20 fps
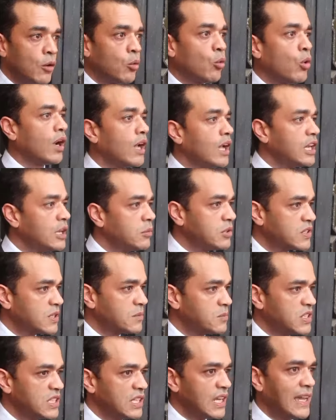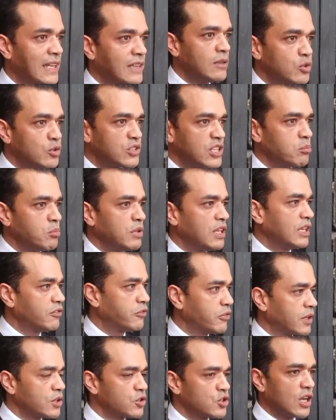وقال بتمتيع هذا المتهم
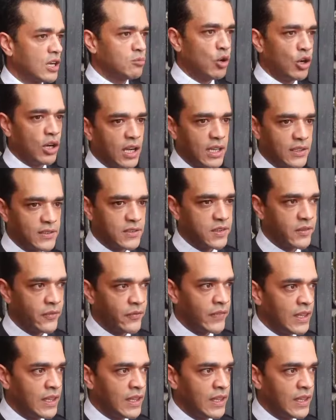بالإفراج المؤقت